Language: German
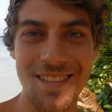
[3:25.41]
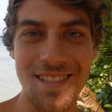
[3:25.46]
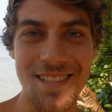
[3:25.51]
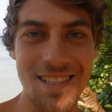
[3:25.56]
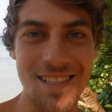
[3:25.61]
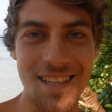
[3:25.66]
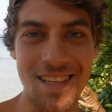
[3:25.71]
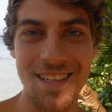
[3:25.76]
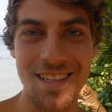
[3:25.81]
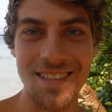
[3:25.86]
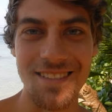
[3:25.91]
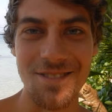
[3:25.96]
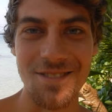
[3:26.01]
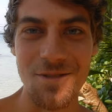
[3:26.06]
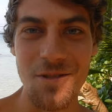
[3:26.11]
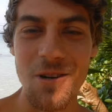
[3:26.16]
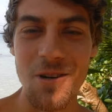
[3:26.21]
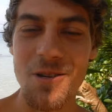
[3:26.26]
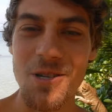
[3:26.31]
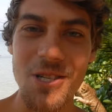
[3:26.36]
meistens sehen.
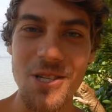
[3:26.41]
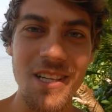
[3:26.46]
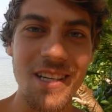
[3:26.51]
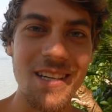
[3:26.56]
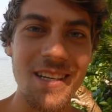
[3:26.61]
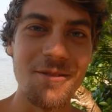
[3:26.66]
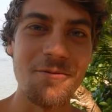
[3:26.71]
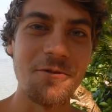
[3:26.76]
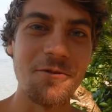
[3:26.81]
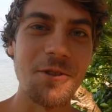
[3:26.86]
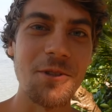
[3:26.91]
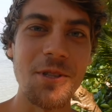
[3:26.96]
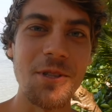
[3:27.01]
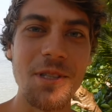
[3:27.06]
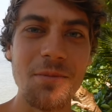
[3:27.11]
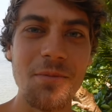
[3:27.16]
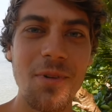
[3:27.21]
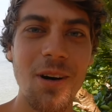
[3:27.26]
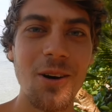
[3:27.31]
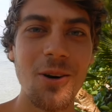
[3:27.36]
Schneidet
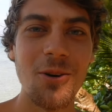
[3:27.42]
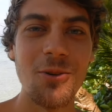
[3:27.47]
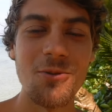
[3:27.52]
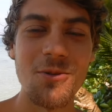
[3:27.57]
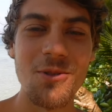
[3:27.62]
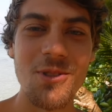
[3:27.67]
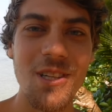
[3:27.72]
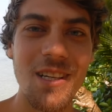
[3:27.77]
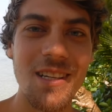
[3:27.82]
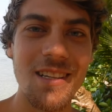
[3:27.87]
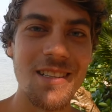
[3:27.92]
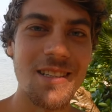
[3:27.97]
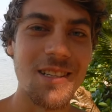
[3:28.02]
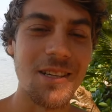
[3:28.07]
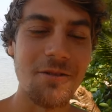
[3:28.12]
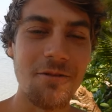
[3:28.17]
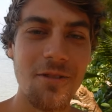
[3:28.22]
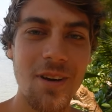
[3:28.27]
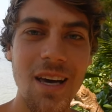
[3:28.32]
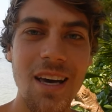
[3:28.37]
Früchte mal auf, schneidet sie
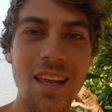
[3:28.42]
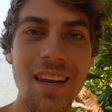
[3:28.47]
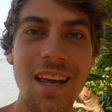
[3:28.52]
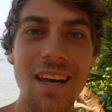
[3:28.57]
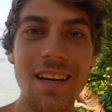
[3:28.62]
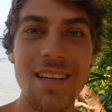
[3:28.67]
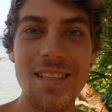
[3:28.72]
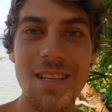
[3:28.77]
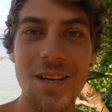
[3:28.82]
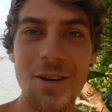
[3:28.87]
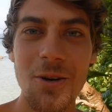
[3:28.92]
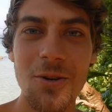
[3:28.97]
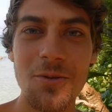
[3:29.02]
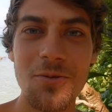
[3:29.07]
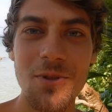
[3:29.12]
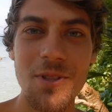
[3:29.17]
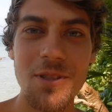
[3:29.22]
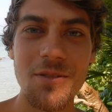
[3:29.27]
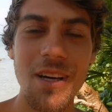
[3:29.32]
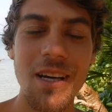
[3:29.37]
quer, längs
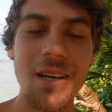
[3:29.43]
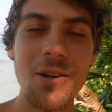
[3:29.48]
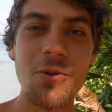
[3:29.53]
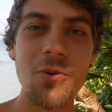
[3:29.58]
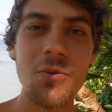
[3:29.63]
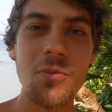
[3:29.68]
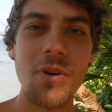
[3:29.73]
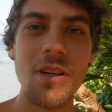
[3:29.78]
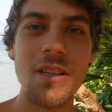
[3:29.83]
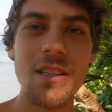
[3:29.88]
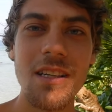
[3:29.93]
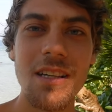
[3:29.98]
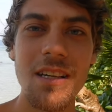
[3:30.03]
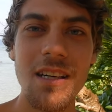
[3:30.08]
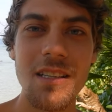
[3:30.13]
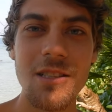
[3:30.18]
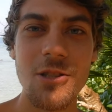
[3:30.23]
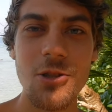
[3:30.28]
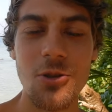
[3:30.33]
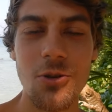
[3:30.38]
auf und ihr werdet überall die
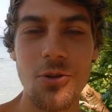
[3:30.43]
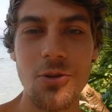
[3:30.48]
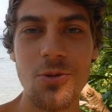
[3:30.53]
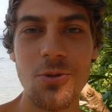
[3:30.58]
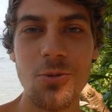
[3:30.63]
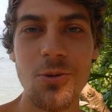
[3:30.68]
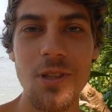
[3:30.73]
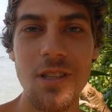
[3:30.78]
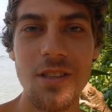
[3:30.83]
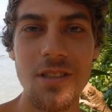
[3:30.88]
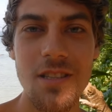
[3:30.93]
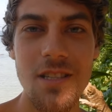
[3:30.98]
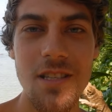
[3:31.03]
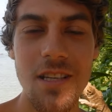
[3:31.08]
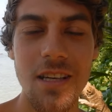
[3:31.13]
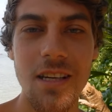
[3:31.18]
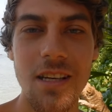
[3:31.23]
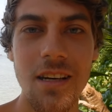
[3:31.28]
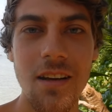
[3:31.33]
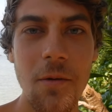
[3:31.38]
gleichen Strukturen
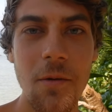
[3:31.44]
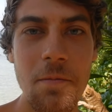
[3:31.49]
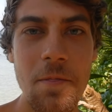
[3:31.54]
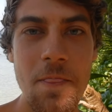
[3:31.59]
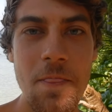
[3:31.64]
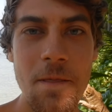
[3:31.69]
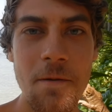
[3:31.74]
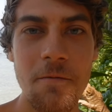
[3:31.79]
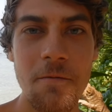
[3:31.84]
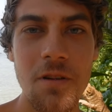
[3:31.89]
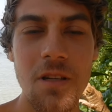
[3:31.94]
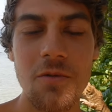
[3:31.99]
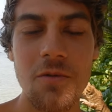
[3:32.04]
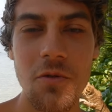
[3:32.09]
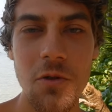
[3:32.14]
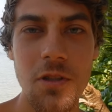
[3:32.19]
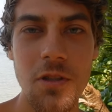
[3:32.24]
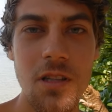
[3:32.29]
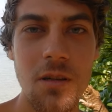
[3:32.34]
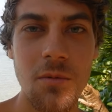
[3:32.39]
sehen. Viele
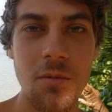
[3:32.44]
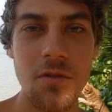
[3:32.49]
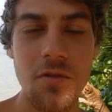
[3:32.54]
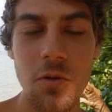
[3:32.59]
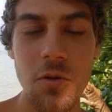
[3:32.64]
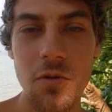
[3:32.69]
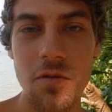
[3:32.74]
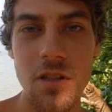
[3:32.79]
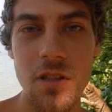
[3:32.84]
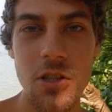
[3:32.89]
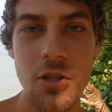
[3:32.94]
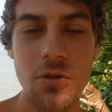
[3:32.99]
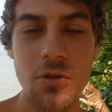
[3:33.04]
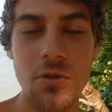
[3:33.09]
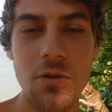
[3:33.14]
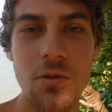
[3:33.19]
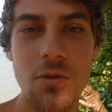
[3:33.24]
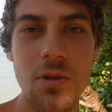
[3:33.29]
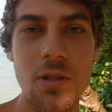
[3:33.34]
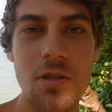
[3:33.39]
Früchte haben eine
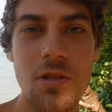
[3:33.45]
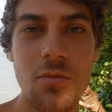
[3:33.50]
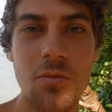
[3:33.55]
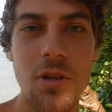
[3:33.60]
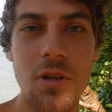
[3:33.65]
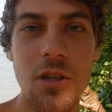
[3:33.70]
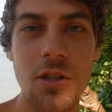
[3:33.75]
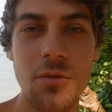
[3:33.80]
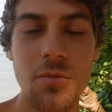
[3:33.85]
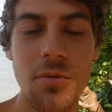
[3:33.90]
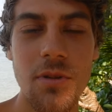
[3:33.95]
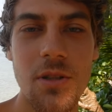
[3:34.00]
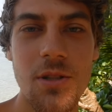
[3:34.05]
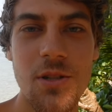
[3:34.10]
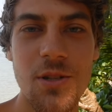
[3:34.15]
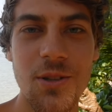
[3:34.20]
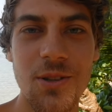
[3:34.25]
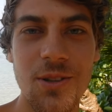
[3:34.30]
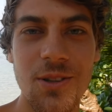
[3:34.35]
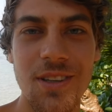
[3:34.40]
Fünferstruktur zum Beispiel,
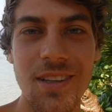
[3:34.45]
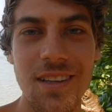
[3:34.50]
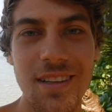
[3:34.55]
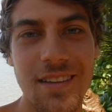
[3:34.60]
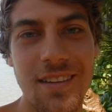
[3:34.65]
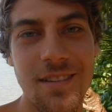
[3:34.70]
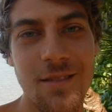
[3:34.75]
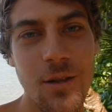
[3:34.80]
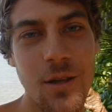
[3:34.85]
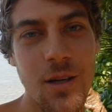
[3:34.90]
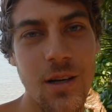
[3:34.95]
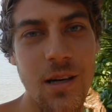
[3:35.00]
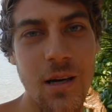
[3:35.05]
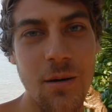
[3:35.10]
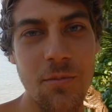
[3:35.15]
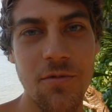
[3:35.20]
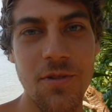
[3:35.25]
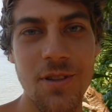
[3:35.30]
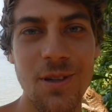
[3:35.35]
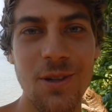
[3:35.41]
so wenn ein
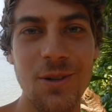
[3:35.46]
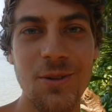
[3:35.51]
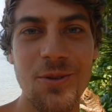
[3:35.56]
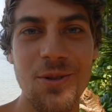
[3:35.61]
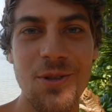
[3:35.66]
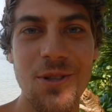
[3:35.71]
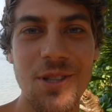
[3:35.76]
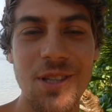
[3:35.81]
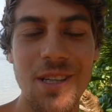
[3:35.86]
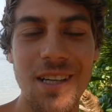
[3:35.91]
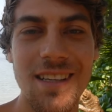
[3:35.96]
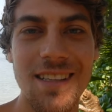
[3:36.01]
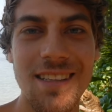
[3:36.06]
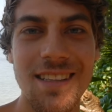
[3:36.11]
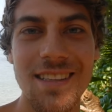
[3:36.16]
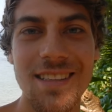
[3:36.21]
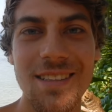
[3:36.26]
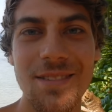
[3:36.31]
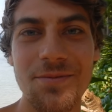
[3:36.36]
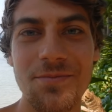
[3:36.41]
Apfel
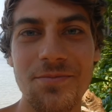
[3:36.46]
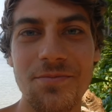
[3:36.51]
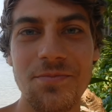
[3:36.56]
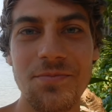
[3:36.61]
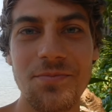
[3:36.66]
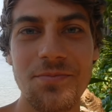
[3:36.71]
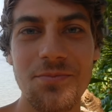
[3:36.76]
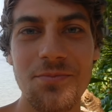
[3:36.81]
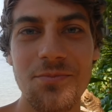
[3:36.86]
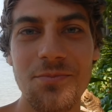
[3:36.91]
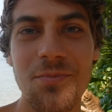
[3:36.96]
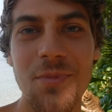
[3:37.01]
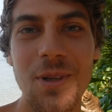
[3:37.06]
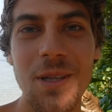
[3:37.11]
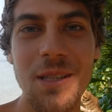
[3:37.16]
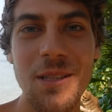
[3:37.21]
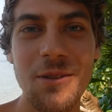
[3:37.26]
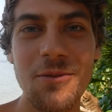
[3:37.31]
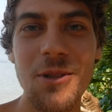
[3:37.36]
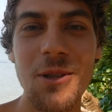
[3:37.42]
aufschneidet,
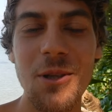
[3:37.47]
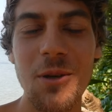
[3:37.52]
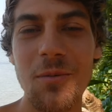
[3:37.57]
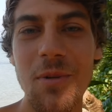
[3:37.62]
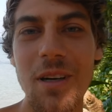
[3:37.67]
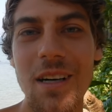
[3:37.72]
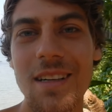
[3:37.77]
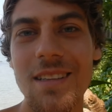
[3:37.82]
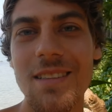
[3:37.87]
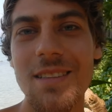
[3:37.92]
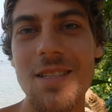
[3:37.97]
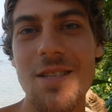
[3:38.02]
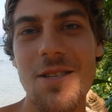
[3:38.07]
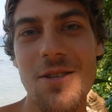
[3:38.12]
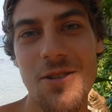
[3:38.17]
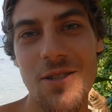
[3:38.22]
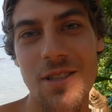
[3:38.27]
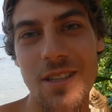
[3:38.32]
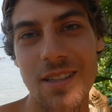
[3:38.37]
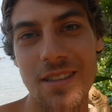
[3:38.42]
man nicht wie normal,
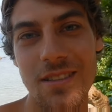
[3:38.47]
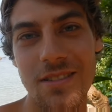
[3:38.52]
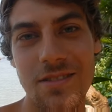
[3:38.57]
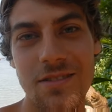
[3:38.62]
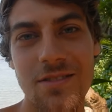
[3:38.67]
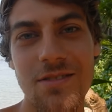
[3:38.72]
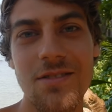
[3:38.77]
sondern